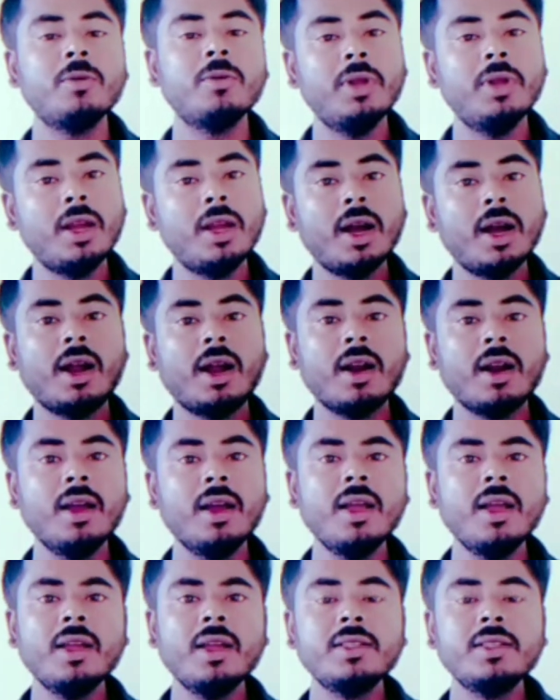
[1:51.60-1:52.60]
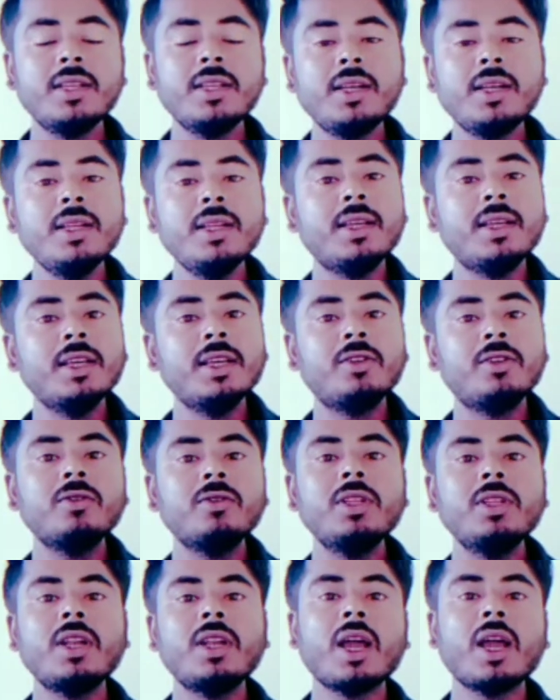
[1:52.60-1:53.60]
ছবির গান যেটি
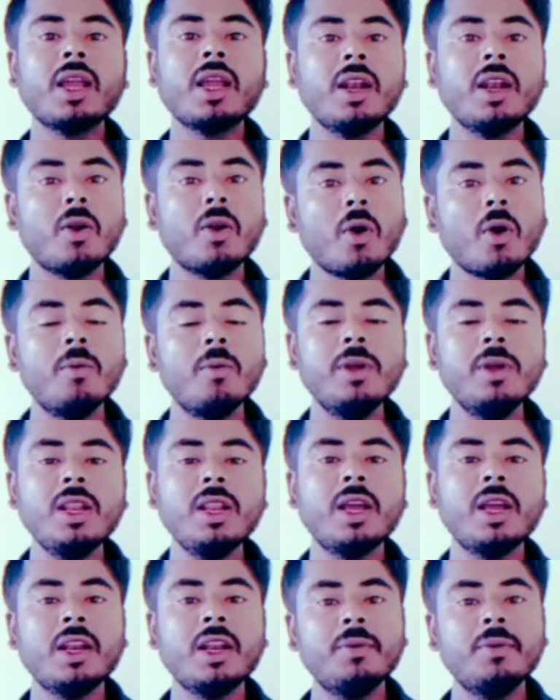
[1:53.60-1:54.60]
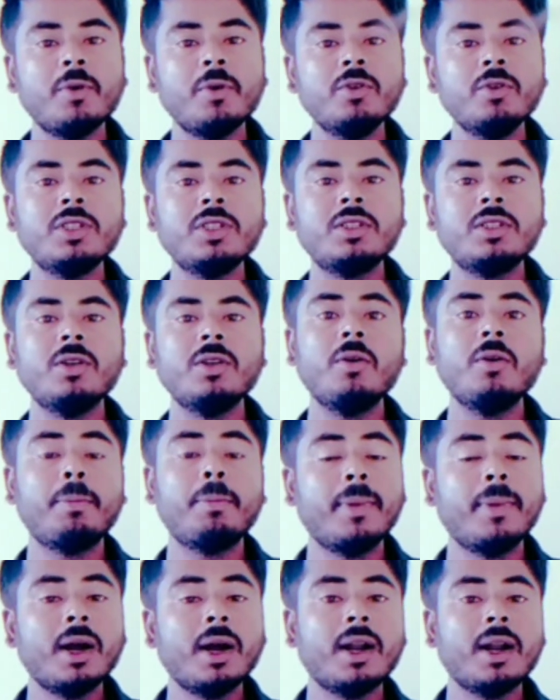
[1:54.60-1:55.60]
কিছুদিন আগে ন মিলিয়নে পৌঁছেছিল
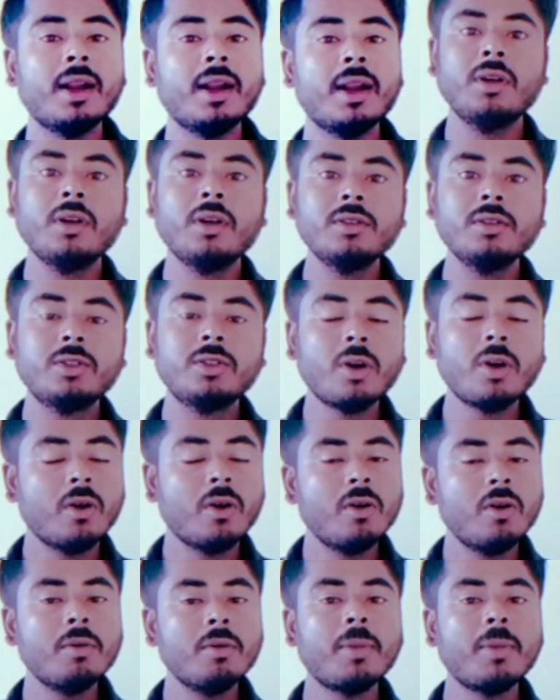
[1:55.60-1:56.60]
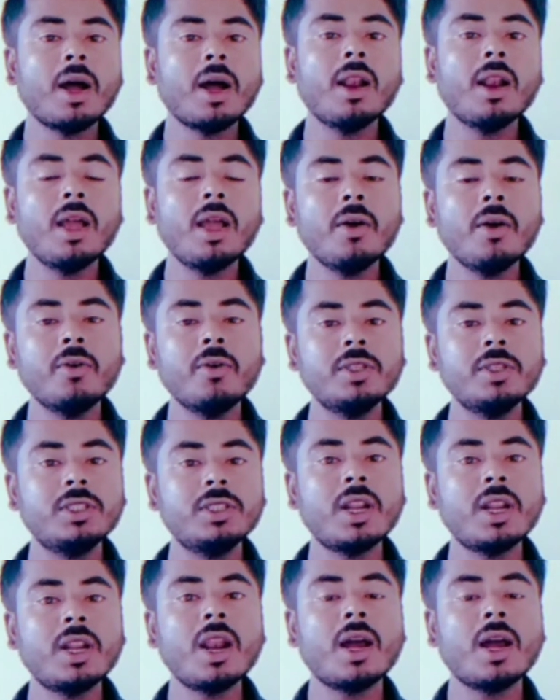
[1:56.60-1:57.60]
বাট যখন বাংলায়
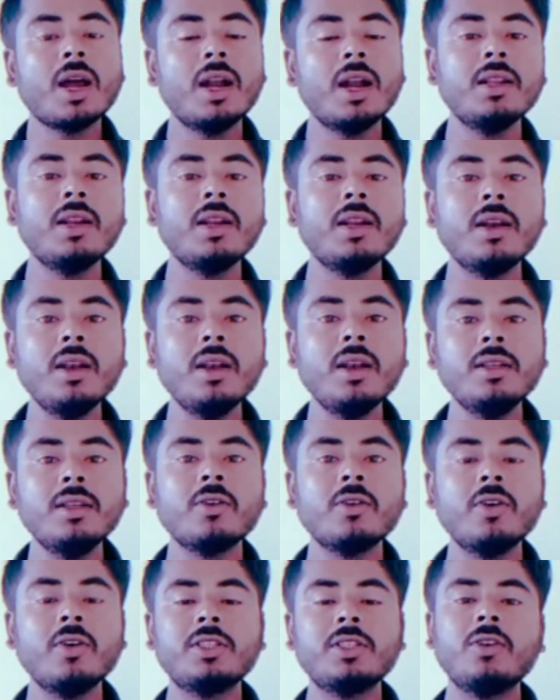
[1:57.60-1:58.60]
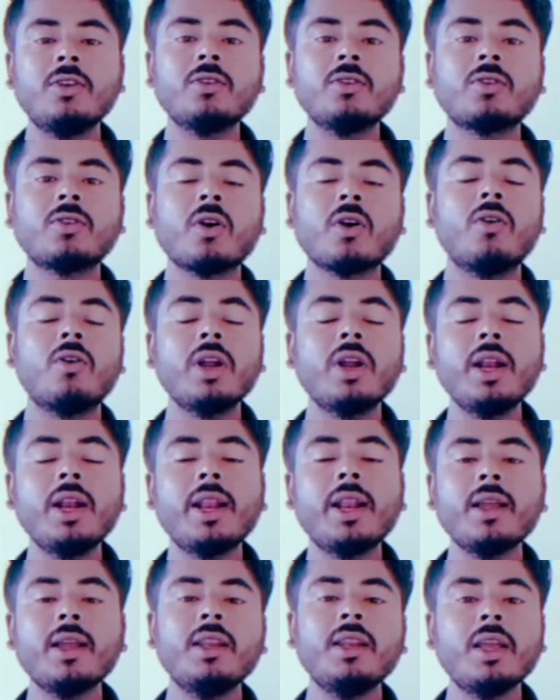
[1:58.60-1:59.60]
অরিজিনাল গানটি রিলিজ হয়েছিল তখন
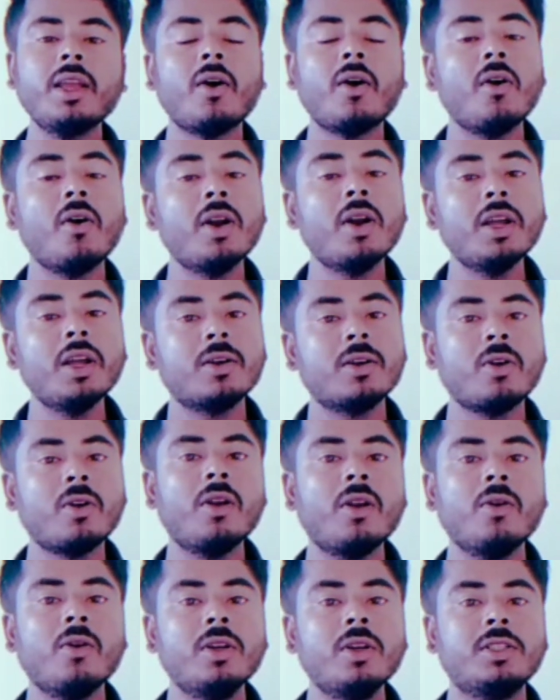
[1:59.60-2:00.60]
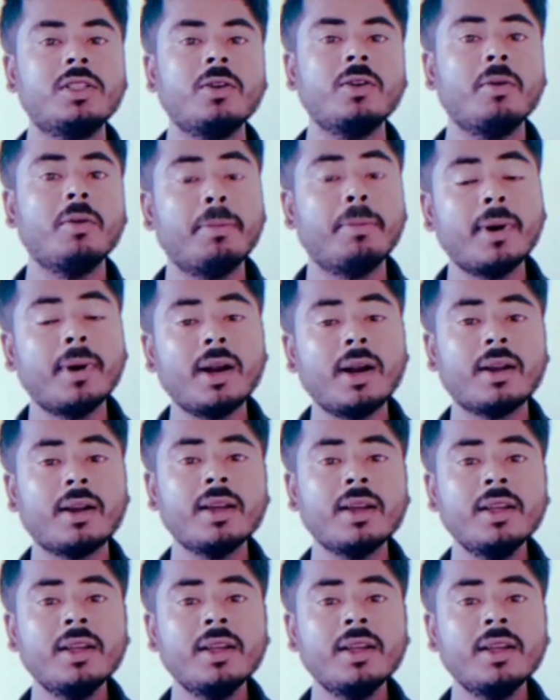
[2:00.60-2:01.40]
এটাকে নিয়ে অনেক ট্রল হয়েছিল বাট